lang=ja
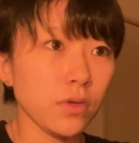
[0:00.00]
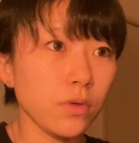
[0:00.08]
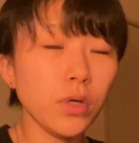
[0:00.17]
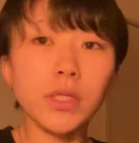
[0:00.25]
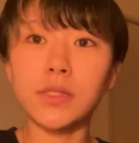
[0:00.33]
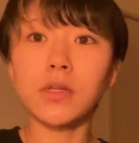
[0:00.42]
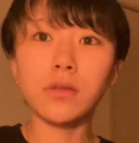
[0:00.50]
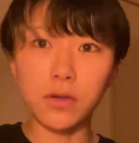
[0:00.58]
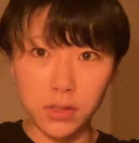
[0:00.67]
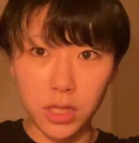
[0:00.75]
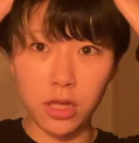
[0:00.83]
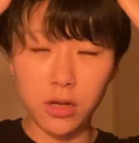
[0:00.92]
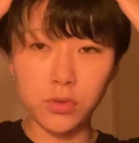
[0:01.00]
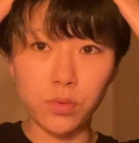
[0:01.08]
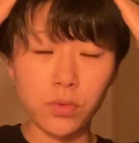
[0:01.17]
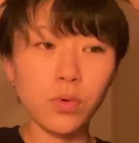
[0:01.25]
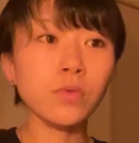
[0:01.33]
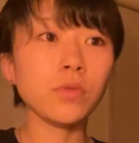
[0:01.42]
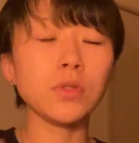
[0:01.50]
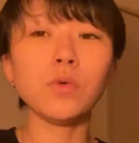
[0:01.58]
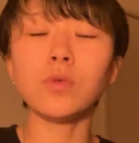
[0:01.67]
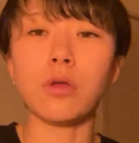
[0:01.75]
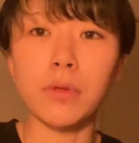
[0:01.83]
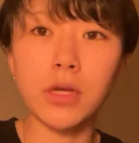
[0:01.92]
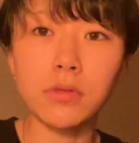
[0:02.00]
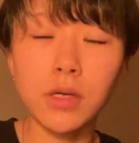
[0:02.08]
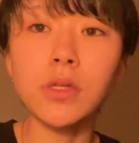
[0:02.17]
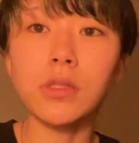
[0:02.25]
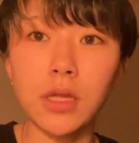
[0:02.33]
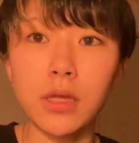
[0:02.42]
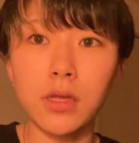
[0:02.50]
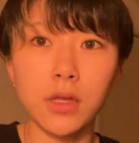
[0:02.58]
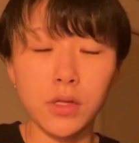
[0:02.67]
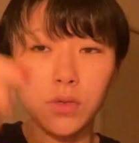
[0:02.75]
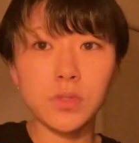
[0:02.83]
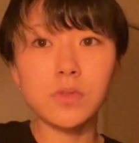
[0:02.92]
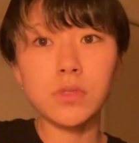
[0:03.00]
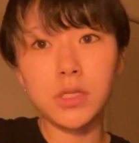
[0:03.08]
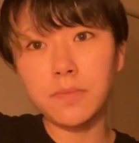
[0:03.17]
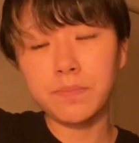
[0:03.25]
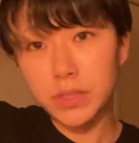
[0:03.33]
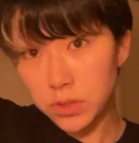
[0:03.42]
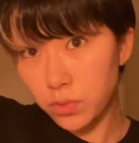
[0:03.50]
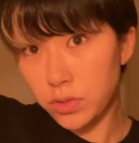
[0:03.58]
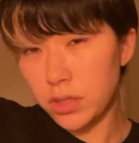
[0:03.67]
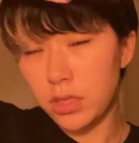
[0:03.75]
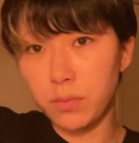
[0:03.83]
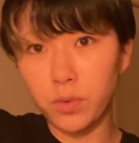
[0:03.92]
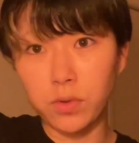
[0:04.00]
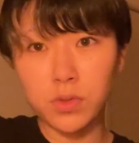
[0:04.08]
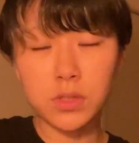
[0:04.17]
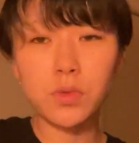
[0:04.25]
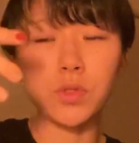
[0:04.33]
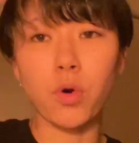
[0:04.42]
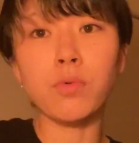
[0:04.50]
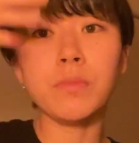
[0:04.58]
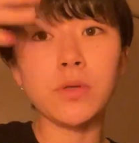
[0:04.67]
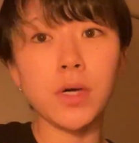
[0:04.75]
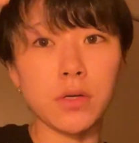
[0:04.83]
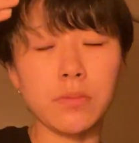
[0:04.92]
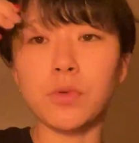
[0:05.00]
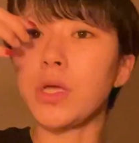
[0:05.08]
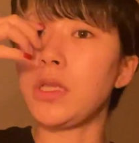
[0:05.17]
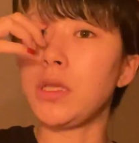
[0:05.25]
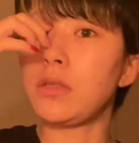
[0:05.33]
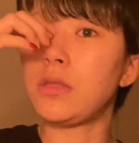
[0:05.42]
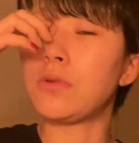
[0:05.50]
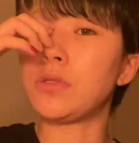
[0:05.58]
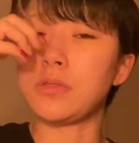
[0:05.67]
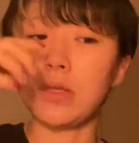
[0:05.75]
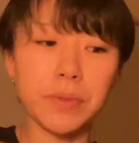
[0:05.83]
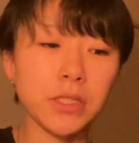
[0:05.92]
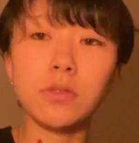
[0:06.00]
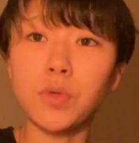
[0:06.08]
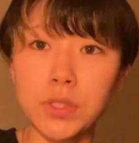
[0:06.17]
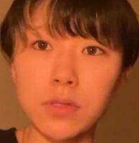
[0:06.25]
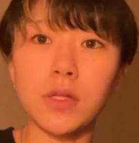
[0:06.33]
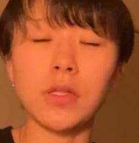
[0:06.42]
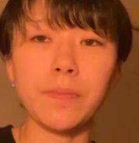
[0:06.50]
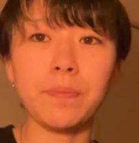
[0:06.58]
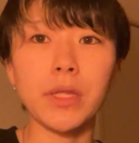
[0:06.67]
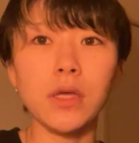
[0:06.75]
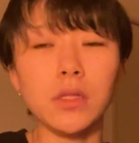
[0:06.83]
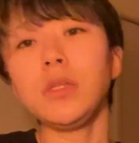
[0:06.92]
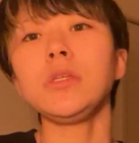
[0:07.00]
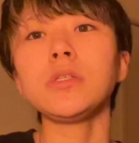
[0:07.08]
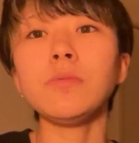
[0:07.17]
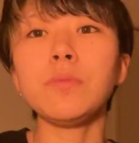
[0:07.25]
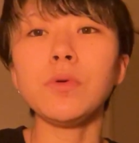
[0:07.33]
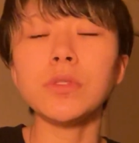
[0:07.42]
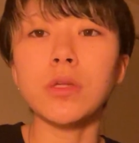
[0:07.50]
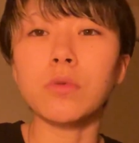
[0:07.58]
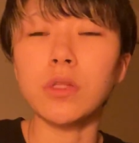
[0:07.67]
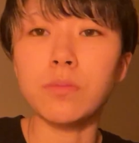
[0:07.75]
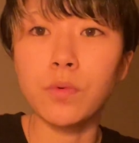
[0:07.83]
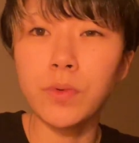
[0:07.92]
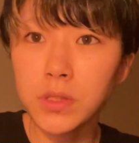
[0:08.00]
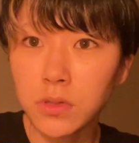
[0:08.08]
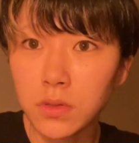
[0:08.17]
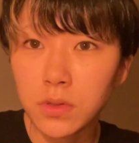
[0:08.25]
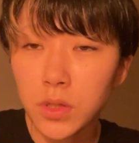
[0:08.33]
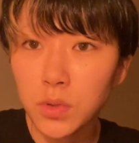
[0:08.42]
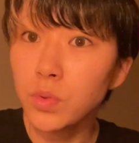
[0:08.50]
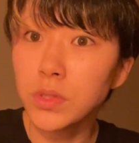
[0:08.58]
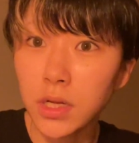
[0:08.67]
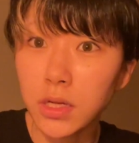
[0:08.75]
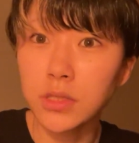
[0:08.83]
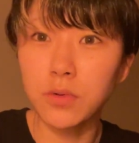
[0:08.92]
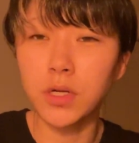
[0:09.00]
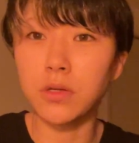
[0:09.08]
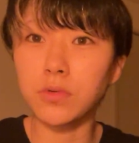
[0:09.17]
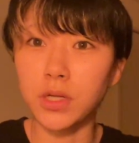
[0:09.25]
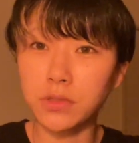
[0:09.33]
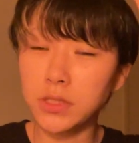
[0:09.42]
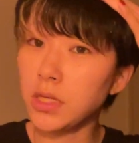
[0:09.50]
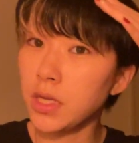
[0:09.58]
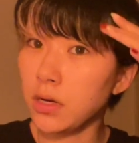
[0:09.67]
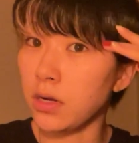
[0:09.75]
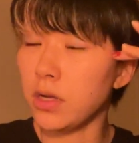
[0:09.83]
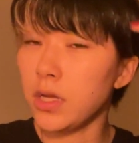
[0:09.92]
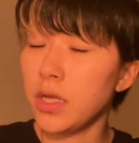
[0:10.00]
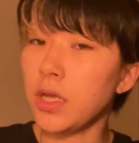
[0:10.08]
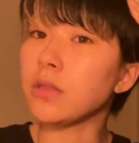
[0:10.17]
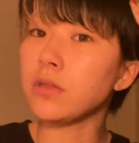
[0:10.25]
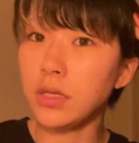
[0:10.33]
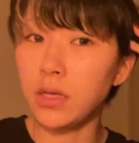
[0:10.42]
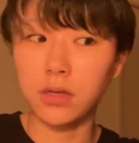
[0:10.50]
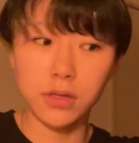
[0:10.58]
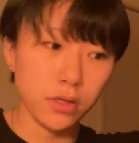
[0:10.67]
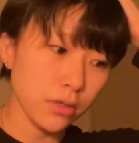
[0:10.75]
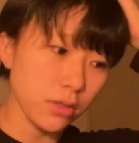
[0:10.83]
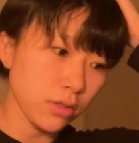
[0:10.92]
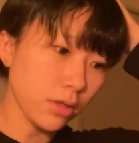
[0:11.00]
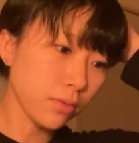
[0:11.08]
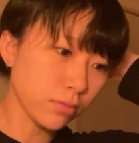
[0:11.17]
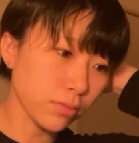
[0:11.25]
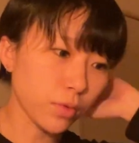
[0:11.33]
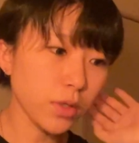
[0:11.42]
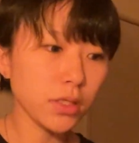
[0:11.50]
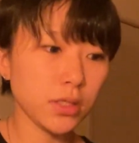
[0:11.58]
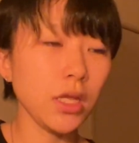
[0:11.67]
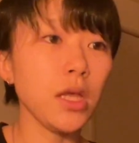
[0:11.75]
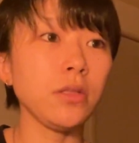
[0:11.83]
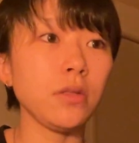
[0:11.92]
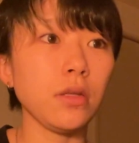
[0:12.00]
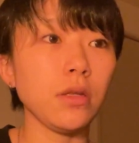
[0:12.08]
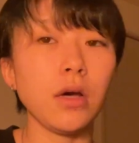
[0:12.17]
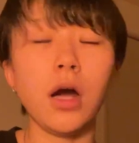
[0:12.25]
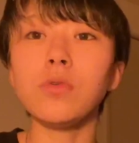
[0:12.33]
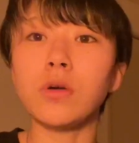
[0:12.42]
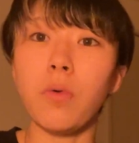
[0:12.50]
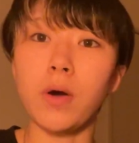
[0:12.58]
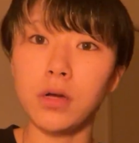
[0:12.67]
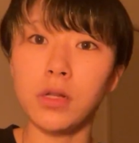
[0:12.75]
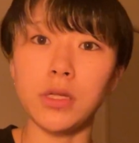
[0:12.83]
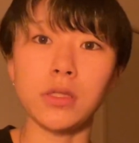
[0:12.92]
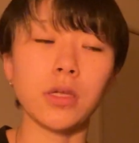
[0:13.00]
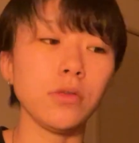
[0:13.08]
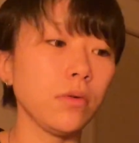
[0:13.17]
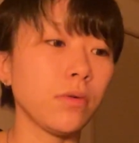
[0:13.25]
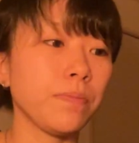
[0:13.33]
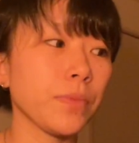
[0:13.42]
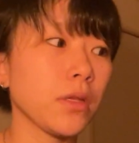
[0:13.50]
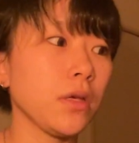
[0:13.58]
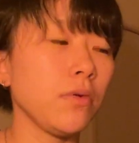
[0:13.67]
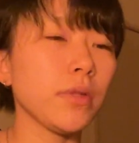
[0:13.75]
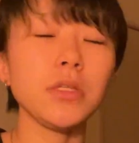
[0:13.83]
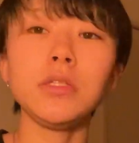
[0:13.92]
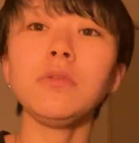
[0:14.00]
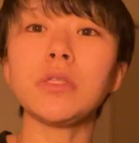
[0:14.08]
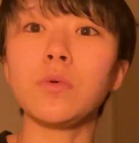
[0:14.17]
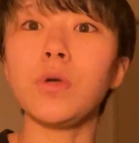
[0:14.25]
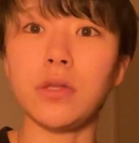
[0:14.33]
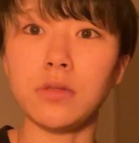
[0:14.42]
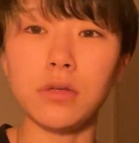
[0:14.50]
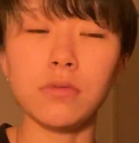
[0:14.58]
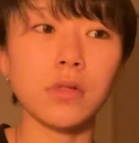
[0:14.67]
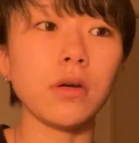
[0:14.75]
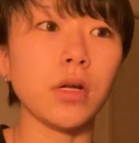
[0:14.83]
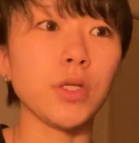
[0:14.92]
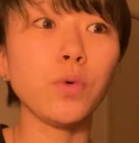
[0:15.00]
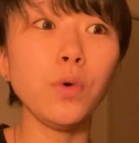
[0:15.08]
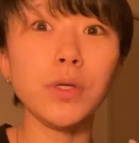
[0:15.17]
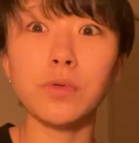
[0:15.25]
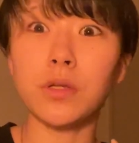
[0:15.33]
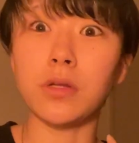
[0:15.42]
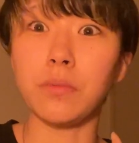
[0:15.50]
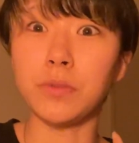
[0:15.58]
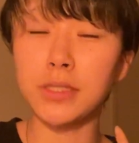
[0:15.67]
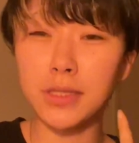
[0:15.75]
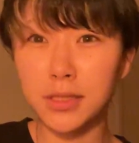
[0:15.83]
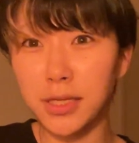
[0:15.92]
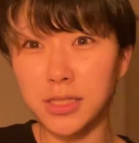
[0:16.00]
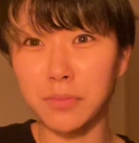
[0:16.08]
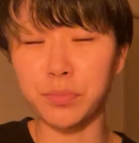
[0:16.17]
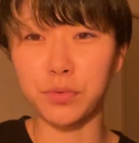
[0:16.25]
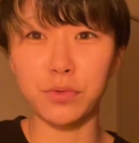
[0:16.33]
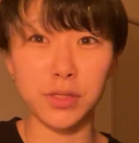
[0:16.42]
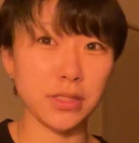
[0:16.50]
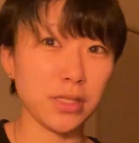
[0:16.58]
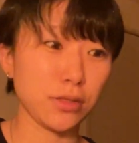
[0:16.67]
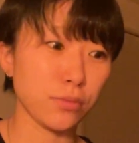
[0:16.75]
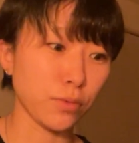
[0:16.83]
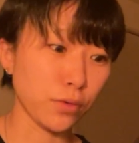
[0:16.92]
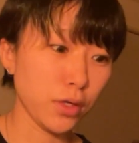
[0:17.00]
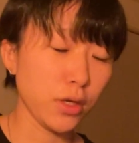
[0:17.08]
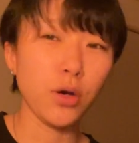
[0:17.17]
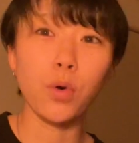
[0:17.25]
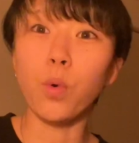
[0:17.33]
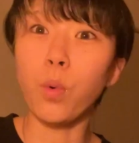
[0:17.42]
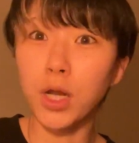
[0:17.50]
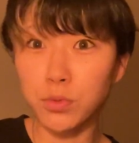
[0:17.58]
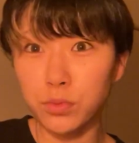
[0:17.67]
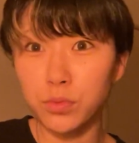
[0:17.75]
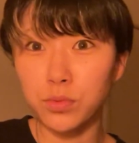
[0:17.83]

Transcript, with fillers: これ使ってからね、あの、本当にそういうことはもうなくなって、普通にショートにしてても少し重みのある髪の毛になるんですね。やっぱしっとりしてくれて。で、しかも美容師さんとかにも、フェイちゃんどうしたって言われるぐらいくせ毛が減って、多分これが全員に合うかはわからないんだけど、私にはすごい合ったよ。だから旅行行く時とかも絶対シャンプーこれじゃないともう終わる。